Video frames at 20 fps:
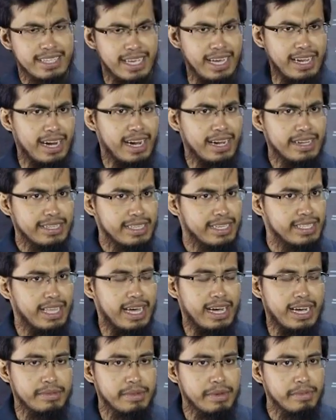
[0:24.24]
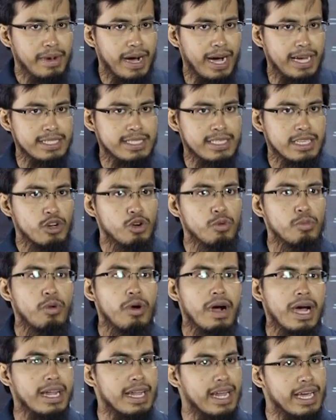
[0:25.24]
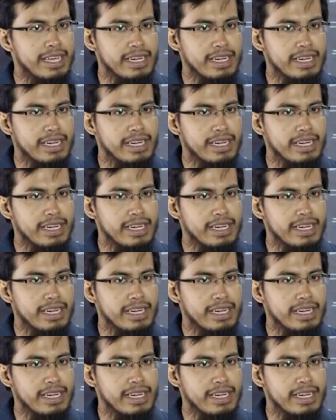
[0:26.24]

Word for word: Sekarang kita akan membahas hubungan